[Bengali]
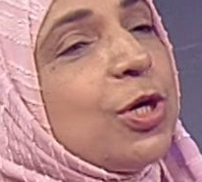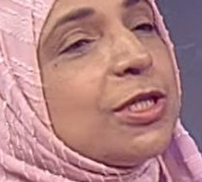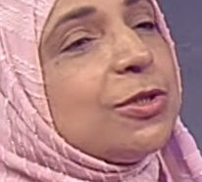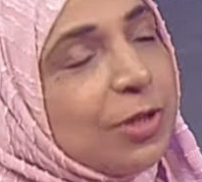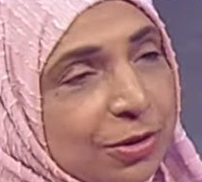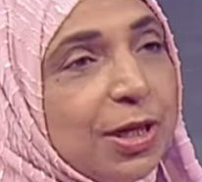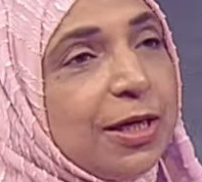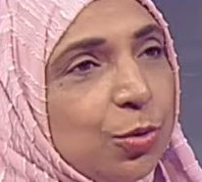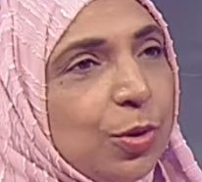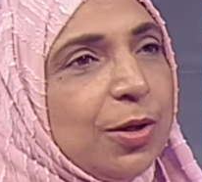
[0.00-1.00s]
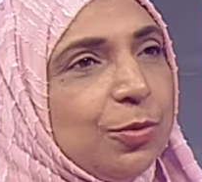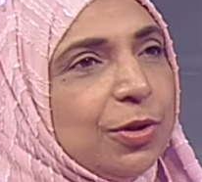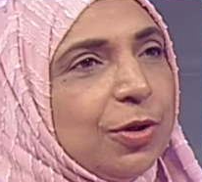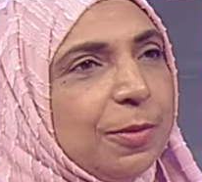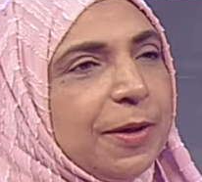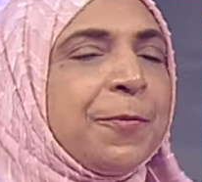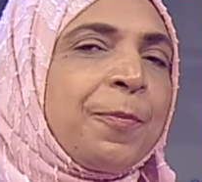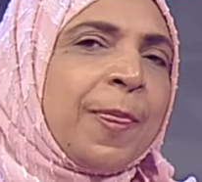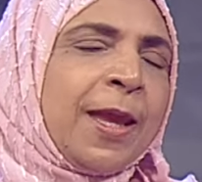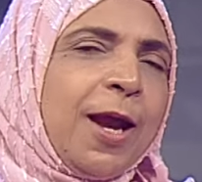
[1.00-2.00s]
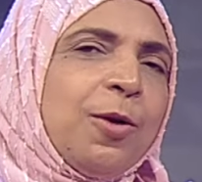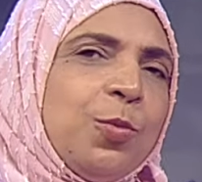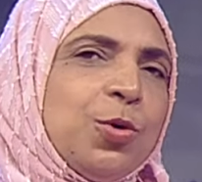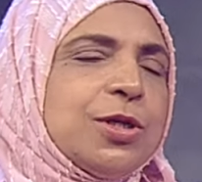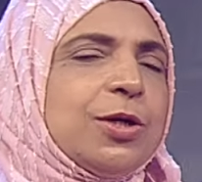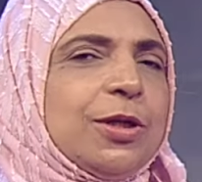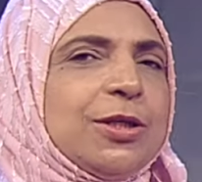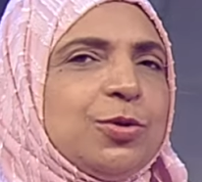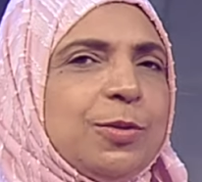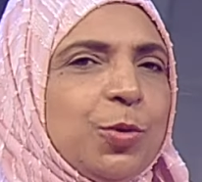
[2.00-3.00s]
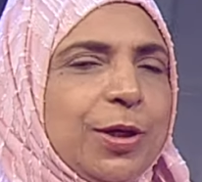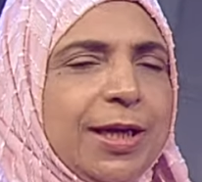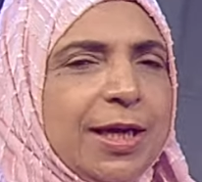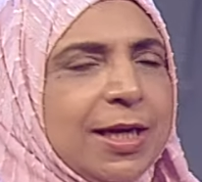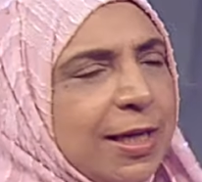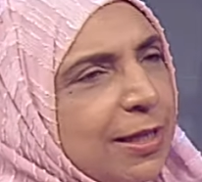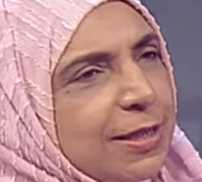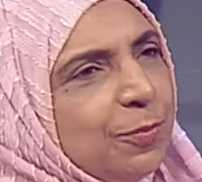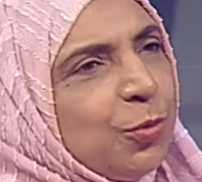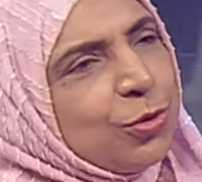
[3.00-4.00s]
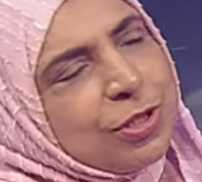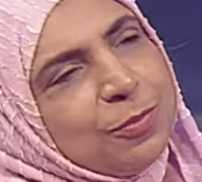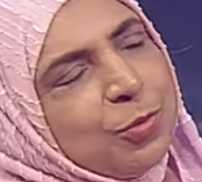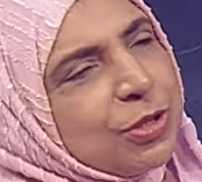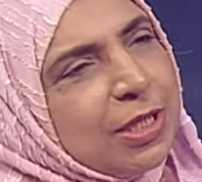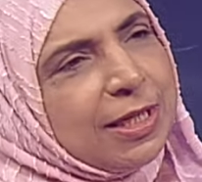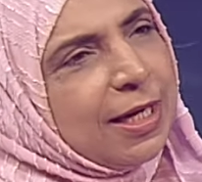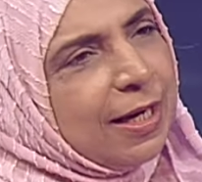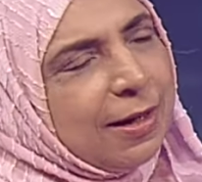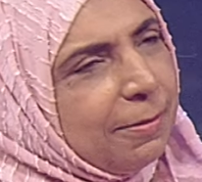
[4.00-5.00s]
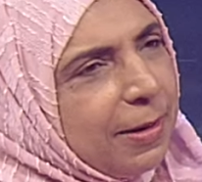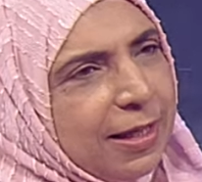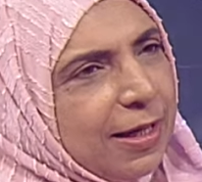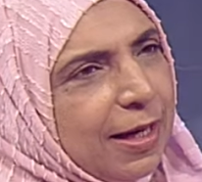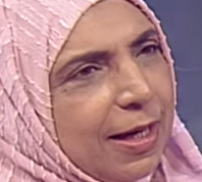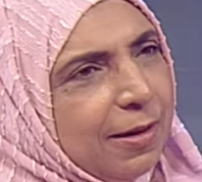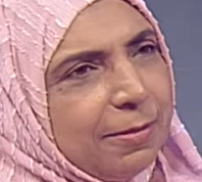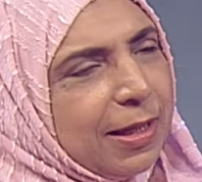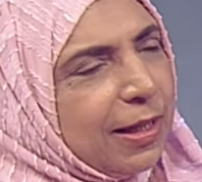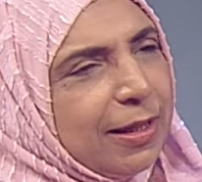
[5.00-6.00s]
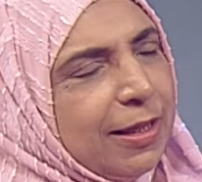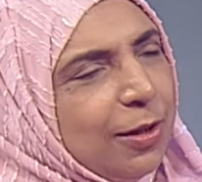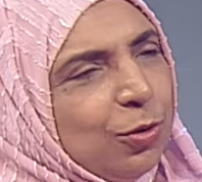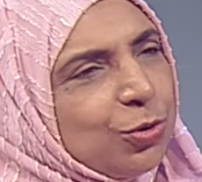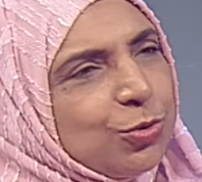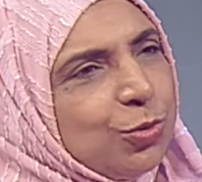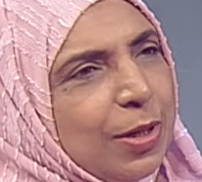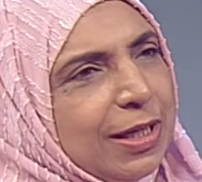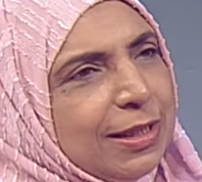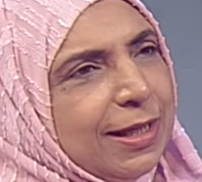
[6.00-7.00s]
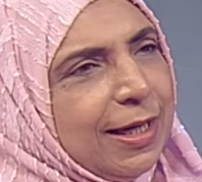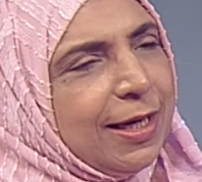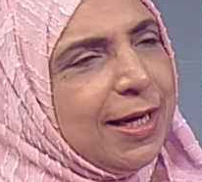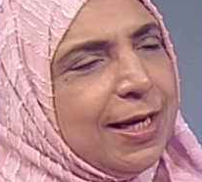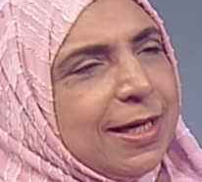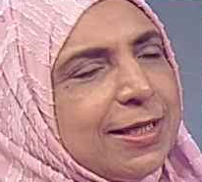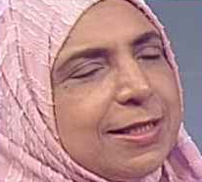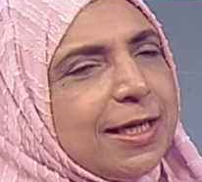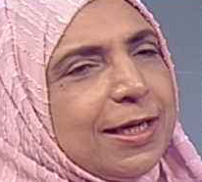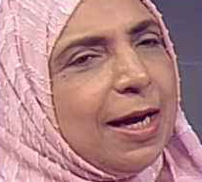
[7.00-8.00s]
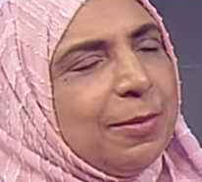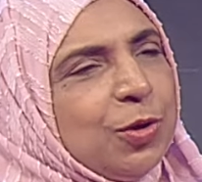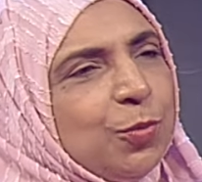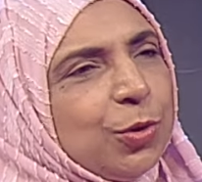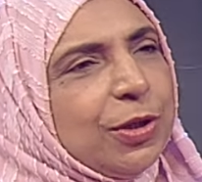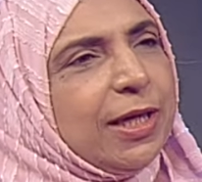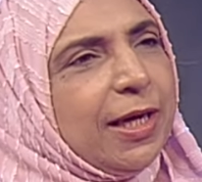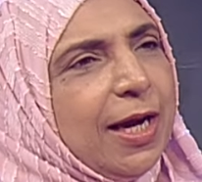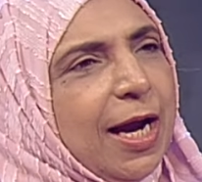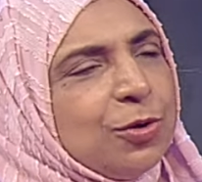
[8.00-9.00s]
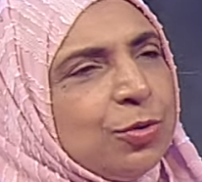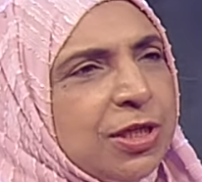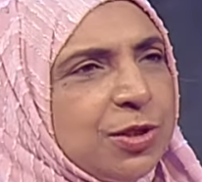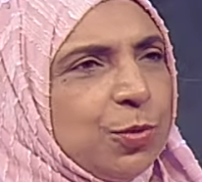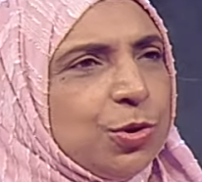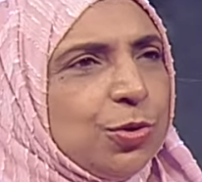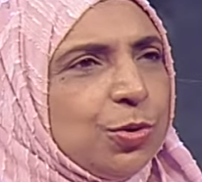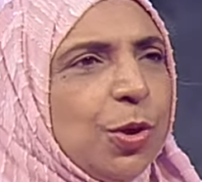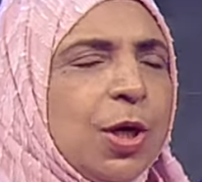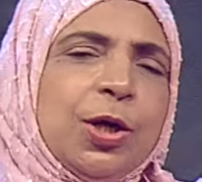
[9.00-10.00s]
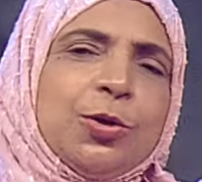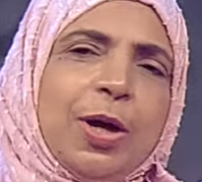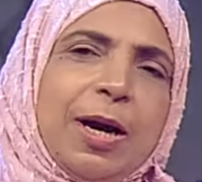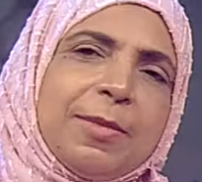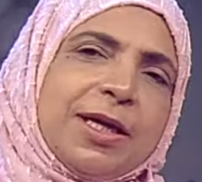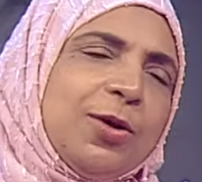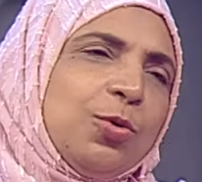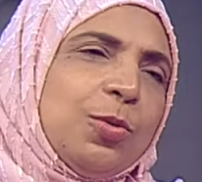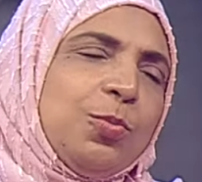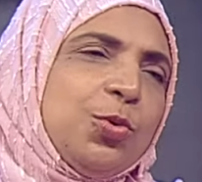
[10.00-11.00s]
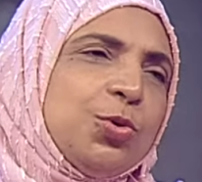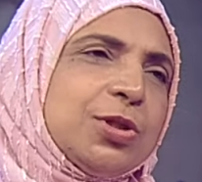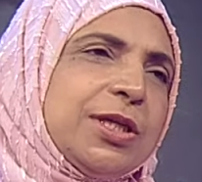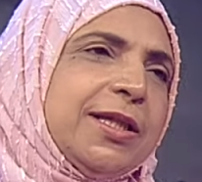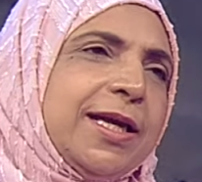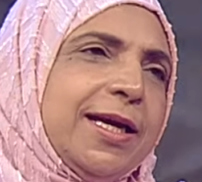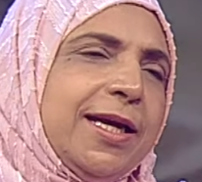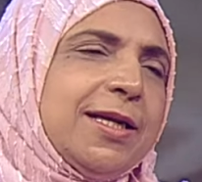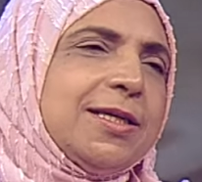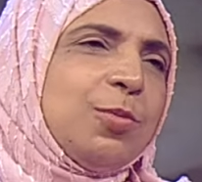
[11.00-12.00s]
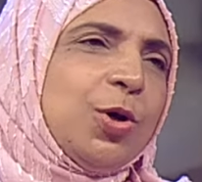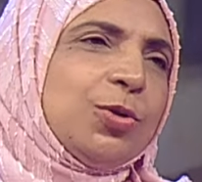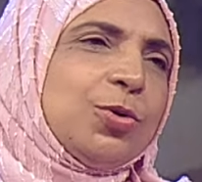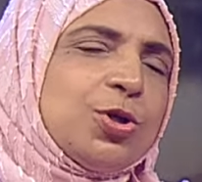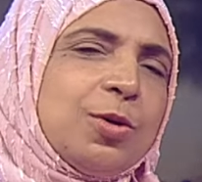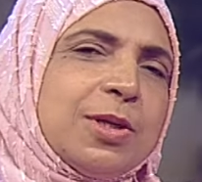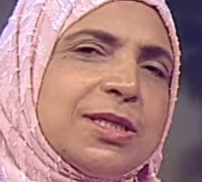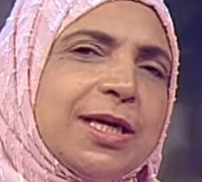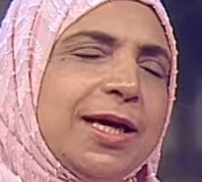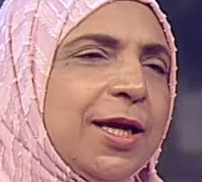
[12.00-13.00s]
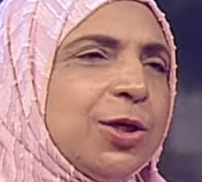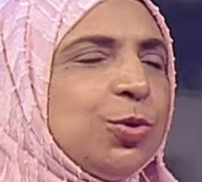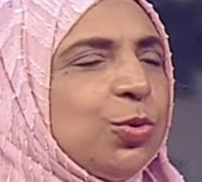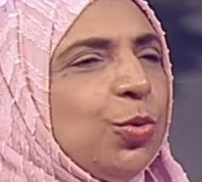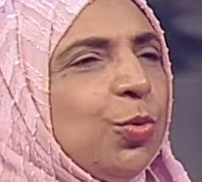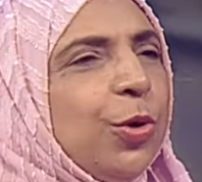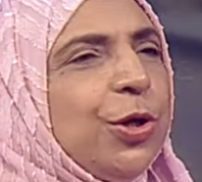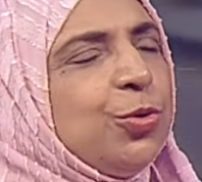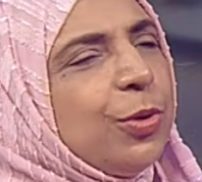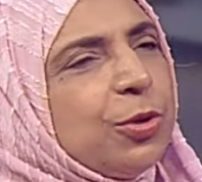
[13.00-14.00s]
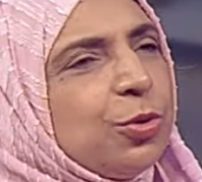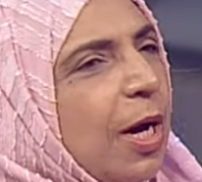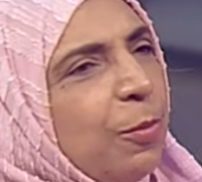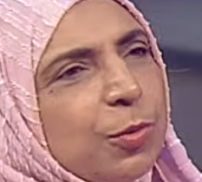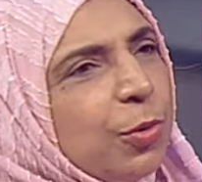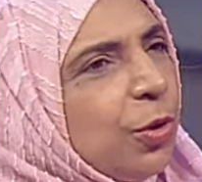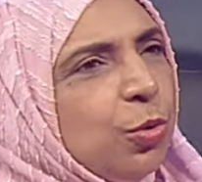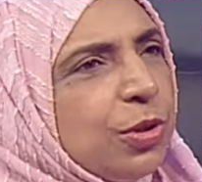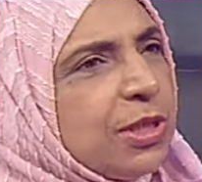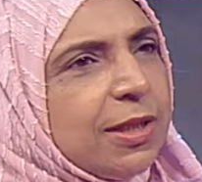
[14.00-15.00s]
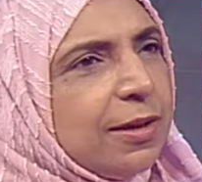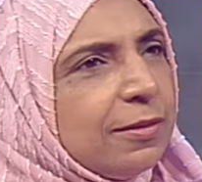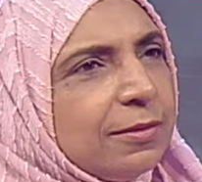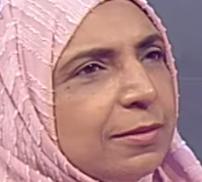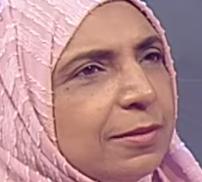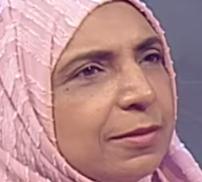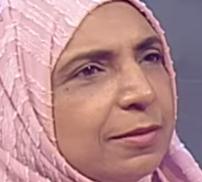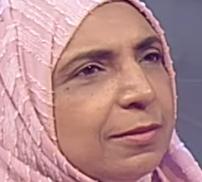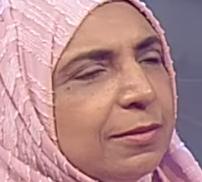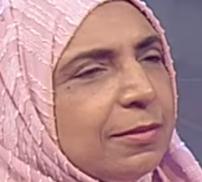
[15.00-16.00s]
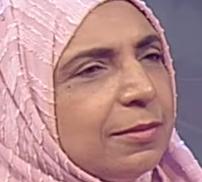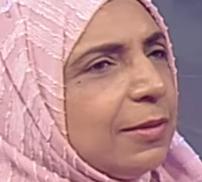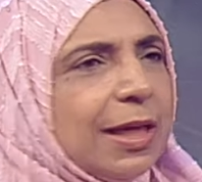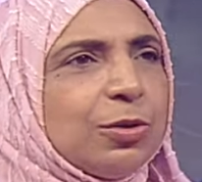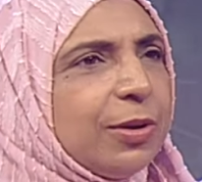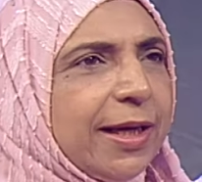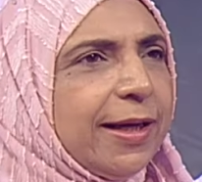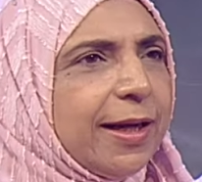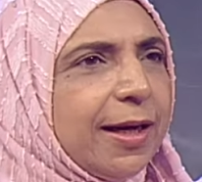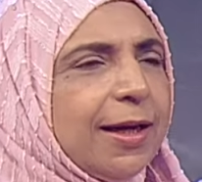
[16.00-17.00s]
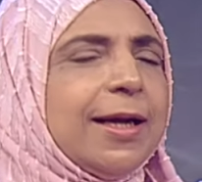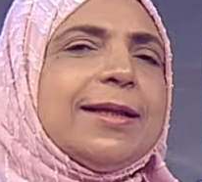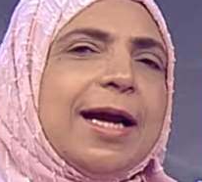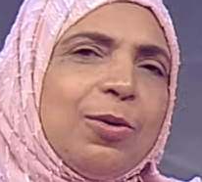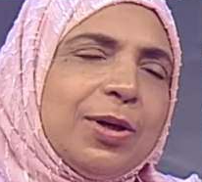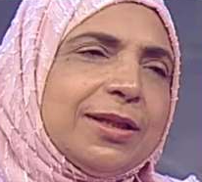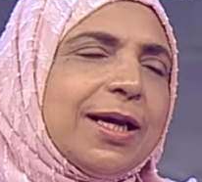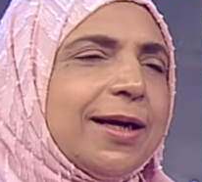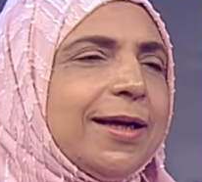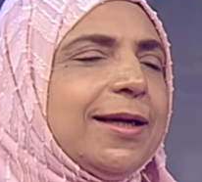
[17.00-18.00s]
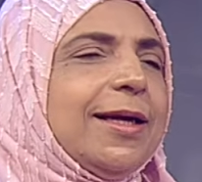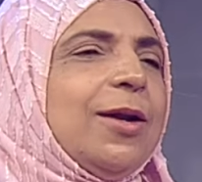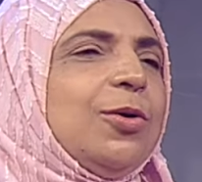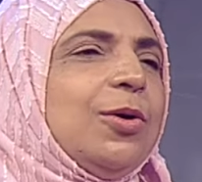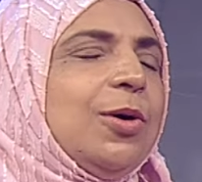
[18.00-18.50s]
মর্যাদাটা তাকে রক্ষা করতে হবে এখন পুরুষের কথা যদি বলি যে পুরুষের পোশাকের ইয়ে মানে ইয়ে কতটুকু আল্লাহ দিলেন যে নাভির উপর থেকে হাঁটুর নিচ পর্যন্ত তো আমরা কি কোনো পুরুষকে দেখি যে ভদ্র সমাজে শুধু ওইটুকু একটু কাপড় পরে ঘুরছে না না তা তো দেখি না তাহলে তারা কেন